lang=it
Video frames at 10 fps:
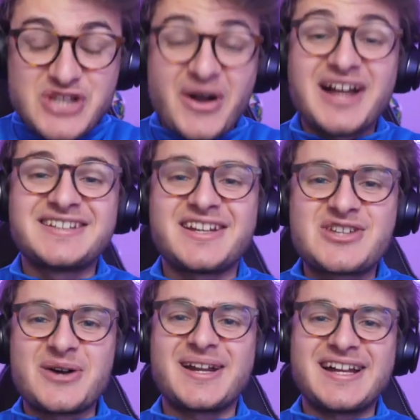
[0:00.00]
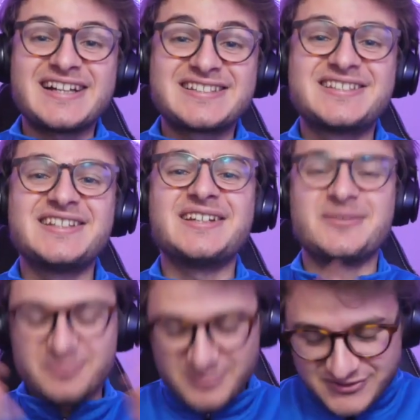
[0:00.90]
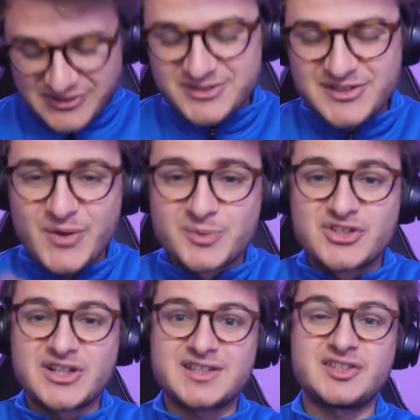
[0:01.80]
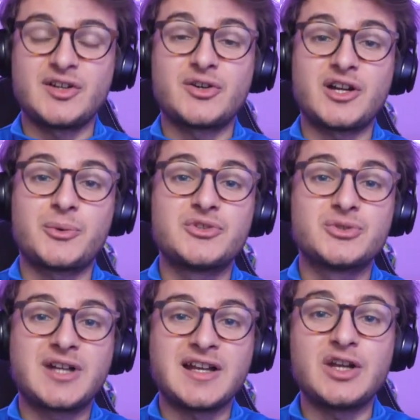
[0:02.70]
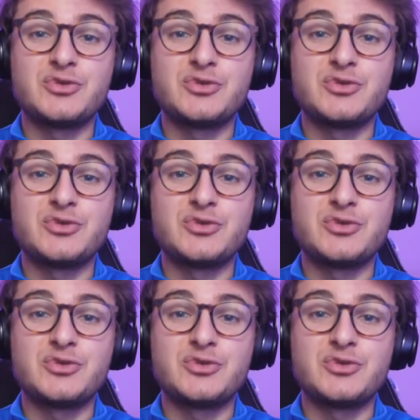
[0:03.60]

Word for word: Ciao Andre, ciao ragazzi, mi fa un sacco piacere essere ancora qui sul canale,